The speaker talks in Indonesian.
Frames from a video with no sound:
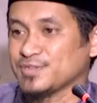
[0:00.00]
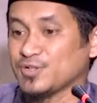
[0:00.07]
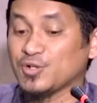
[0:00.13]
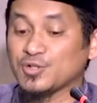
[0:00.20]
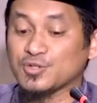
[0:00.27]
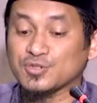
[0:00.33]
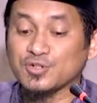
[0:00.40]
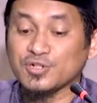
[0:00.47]

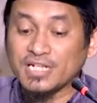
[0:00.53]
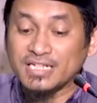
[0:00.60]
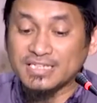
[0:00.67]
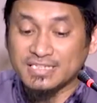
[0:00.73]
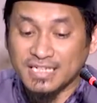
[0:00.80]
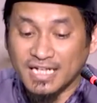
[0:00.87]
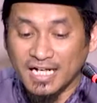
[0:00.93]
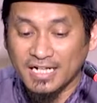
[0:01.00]
untuk
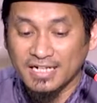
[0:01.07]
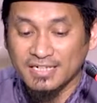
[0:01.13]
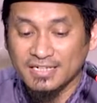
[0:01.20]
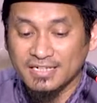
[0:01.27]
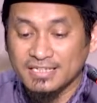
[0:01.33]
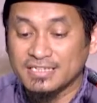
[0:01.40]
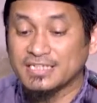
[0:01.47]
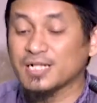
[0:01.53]

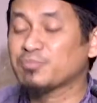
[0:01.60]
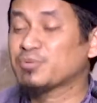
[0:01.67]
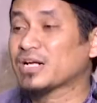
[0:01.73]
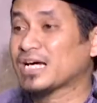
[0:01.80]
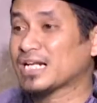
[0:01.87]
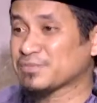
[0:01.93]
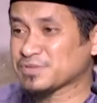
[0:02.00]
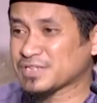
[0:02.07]
hijrah. Dia
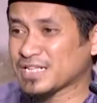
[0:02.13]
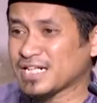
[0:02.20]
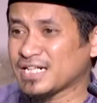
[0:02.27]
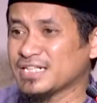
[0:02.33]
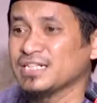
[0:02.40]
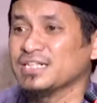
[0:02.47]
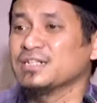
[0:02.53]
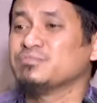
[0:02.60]
berharap sekali